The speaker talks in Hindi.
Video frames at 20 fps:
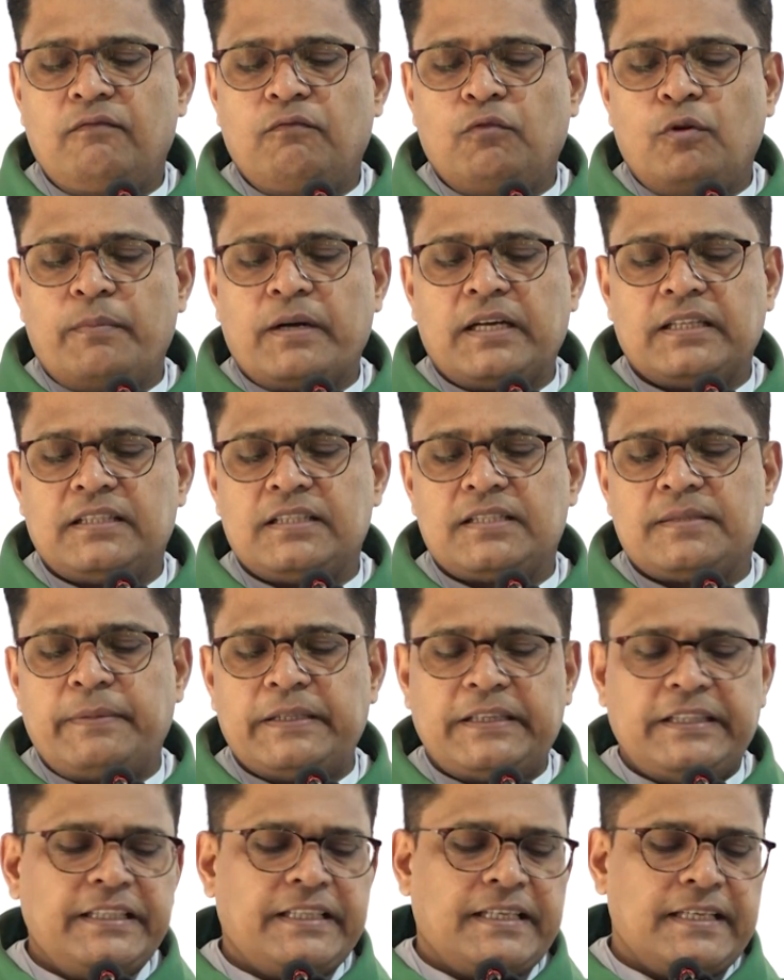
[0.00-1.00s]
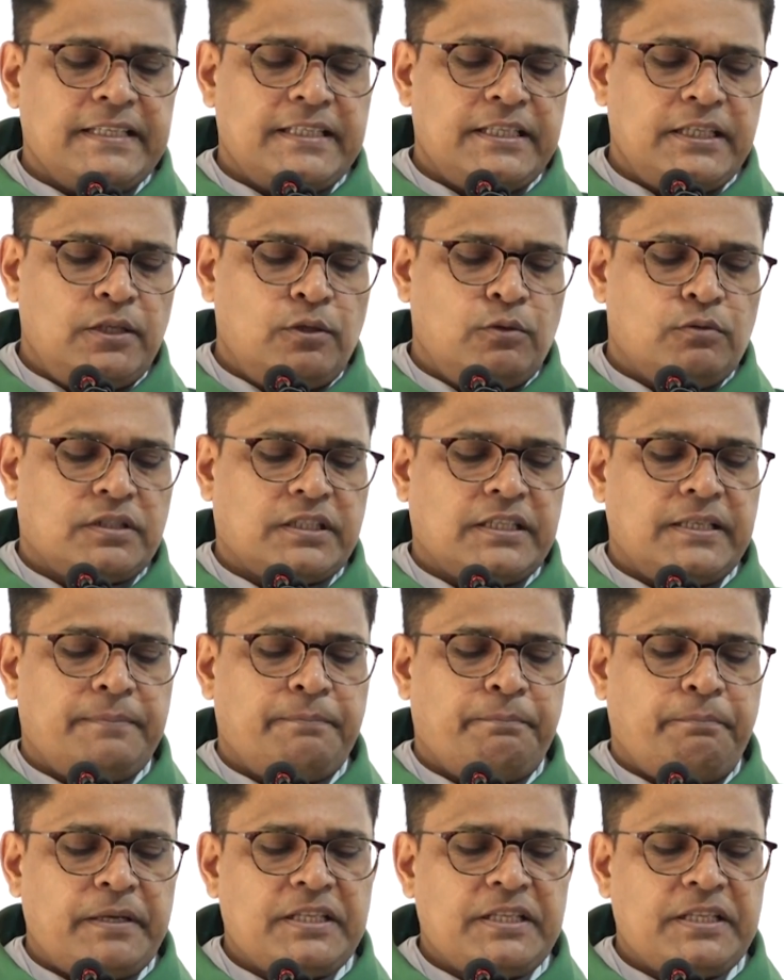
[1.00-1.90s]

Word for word: वो मुकदसमती की झील उसके